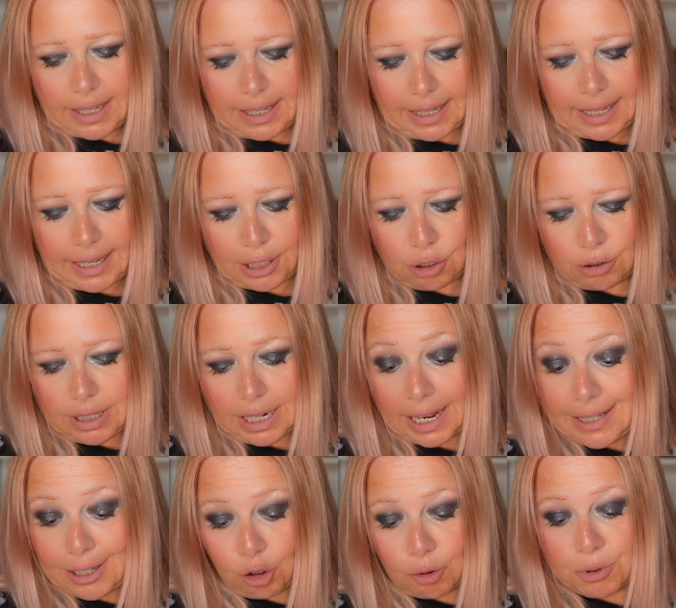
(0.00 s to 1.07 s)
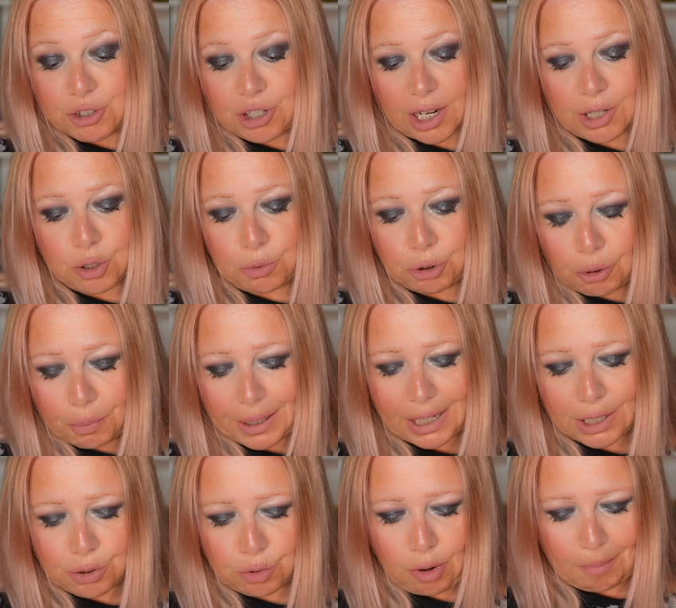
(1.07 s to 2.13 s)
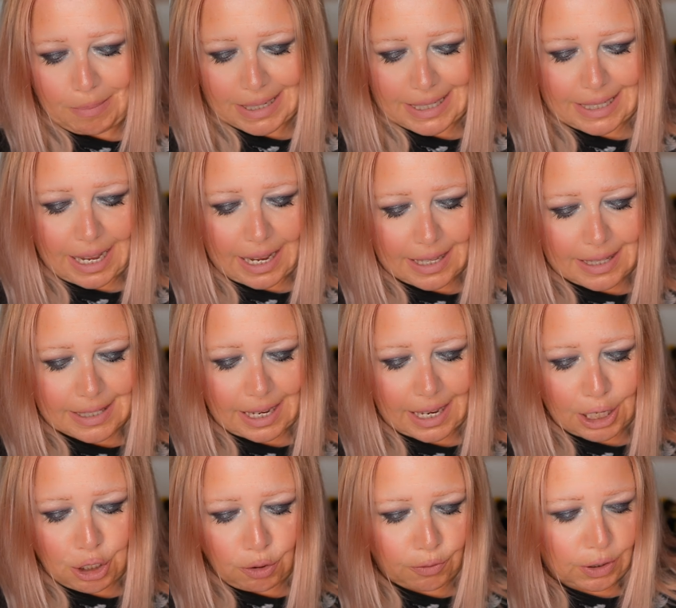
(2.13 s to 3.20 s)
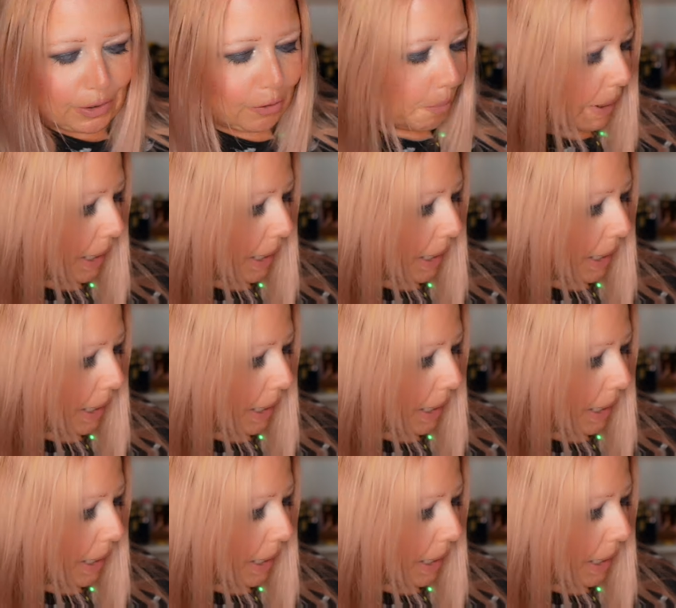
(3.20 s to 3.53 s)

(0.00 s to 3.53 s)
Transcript: E io direi di cominciare subito perché sono abbastanza e io volevo